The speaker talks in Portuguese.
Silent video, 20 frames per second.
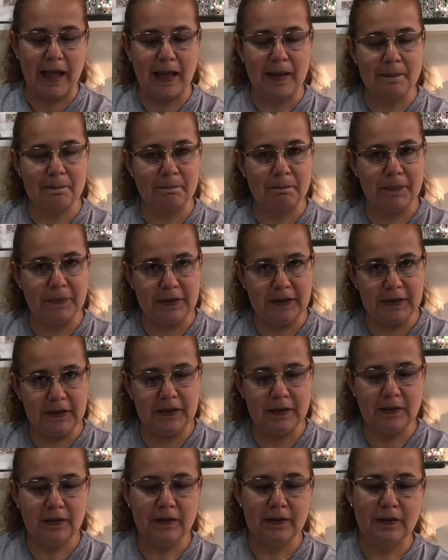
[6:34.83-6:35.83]

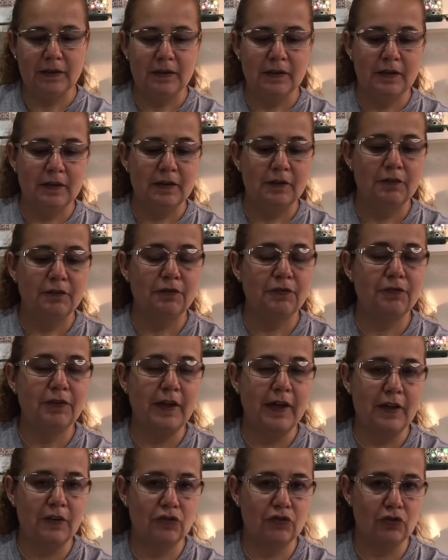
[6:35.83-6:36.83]
Abrir,
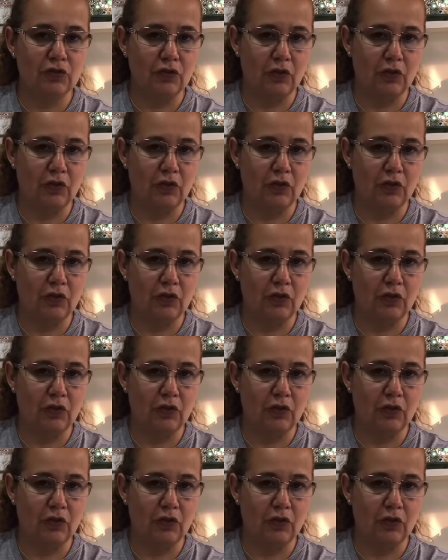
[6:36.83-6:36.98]
fecho